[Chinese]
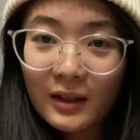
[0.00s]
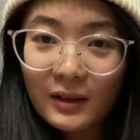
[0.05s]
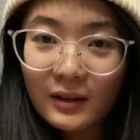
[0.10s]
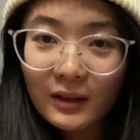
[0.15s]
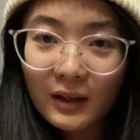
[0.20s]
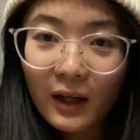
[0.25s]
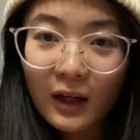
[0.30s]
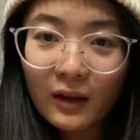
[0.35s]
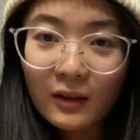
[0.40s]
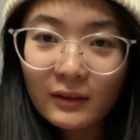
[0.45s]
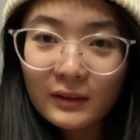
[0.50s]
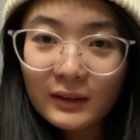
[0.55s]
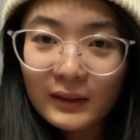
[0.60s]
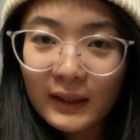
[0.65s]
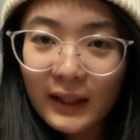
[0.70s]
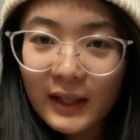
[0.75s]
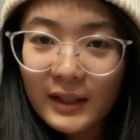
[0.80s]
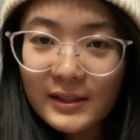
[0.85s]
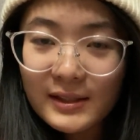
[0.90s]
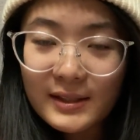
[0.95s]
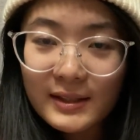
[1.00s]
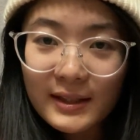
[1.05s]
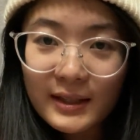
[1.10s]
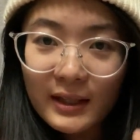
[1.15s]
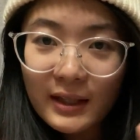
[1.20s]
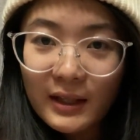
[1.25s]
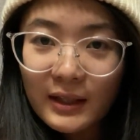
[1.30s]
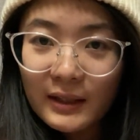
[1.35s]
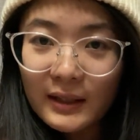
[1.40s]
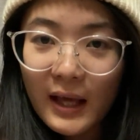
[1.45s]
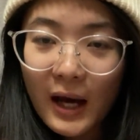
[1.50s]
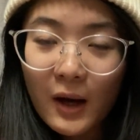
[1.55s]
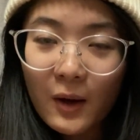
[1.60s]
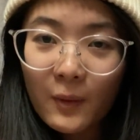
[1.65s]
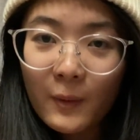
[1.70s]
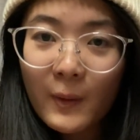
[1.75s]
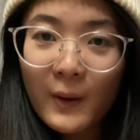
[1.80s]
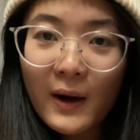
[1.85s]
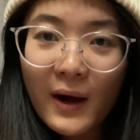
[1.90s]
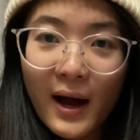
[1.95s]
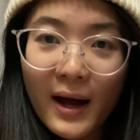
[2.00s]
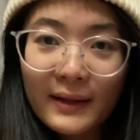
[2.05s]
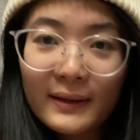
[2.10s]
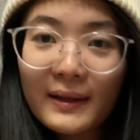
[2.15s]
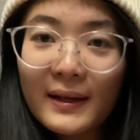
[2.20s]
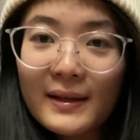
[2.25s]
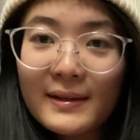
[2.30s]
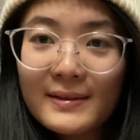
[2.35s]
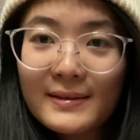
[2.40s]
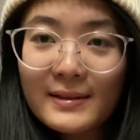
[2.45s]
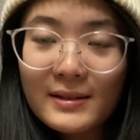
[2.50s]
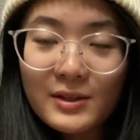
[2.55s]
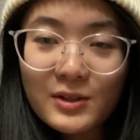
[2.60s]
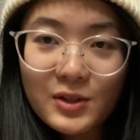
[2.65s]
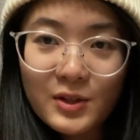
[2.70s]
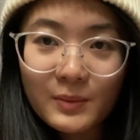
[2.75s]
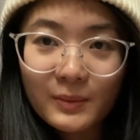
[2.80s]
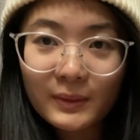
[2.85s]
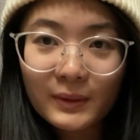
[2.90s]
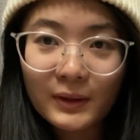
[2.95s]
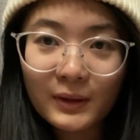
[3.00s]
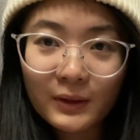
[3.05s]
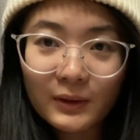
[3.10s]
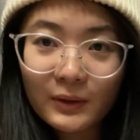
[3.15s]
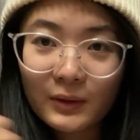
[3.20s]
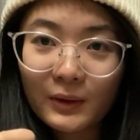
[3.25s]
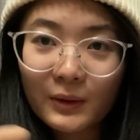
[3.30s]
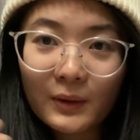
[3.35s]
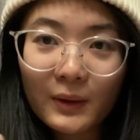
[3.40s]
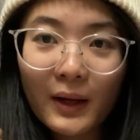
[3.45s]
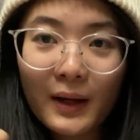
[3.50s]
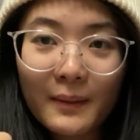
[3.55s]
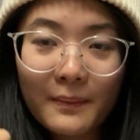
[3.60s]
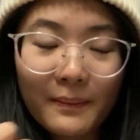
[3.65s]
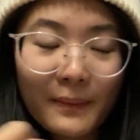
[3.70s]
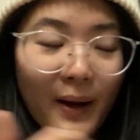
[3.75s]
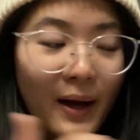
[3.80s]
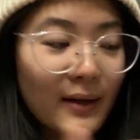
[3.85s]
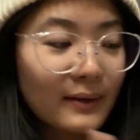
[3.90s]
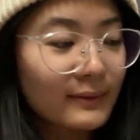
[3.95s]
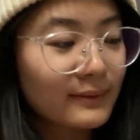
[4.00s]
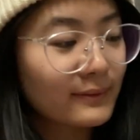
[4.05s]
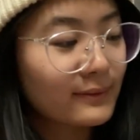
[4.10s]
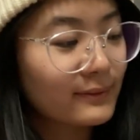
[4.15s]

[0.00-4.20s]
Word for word: 然后你看这些阳光啊、天气什么的都很棒。